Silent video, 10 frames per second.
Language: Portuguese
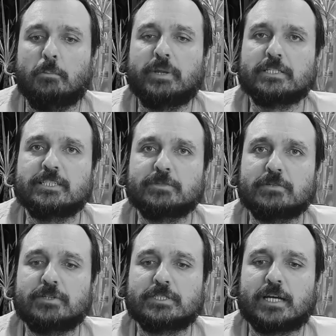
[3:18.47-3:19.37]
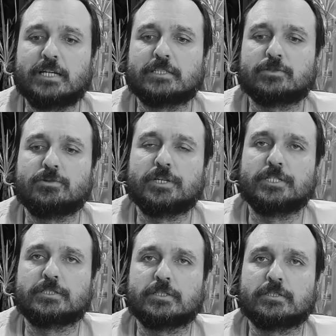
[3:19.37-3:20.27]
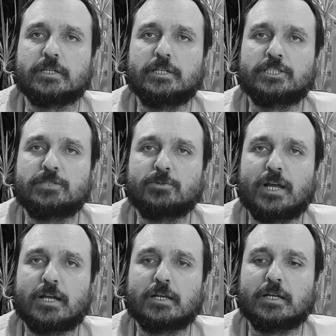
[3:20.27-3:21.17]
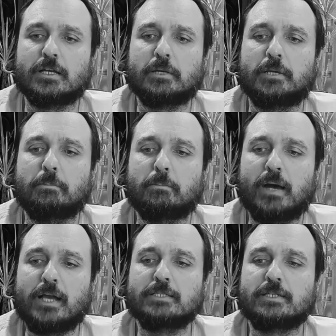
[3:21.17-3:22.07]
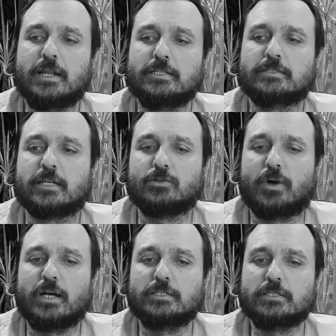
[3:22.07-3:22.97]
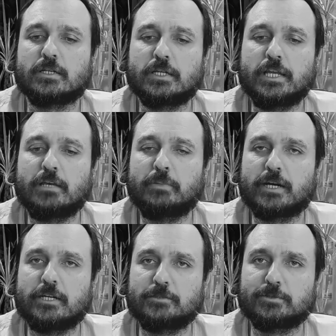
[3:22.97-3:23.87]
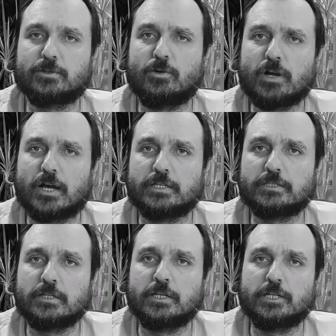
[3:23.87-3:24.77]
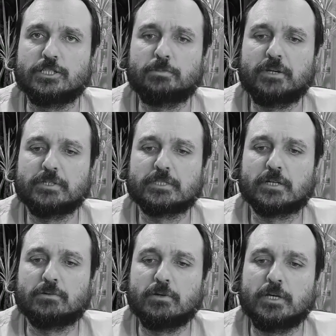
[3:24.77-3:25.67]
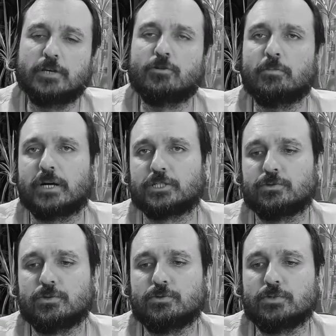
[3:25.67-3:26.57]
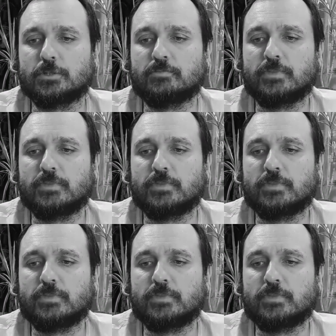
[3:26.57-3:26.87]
Precisamos avançar nessas conquistas e estimular que mais leis estaduais criem mecanismos locais de prevenção e combate à tortura.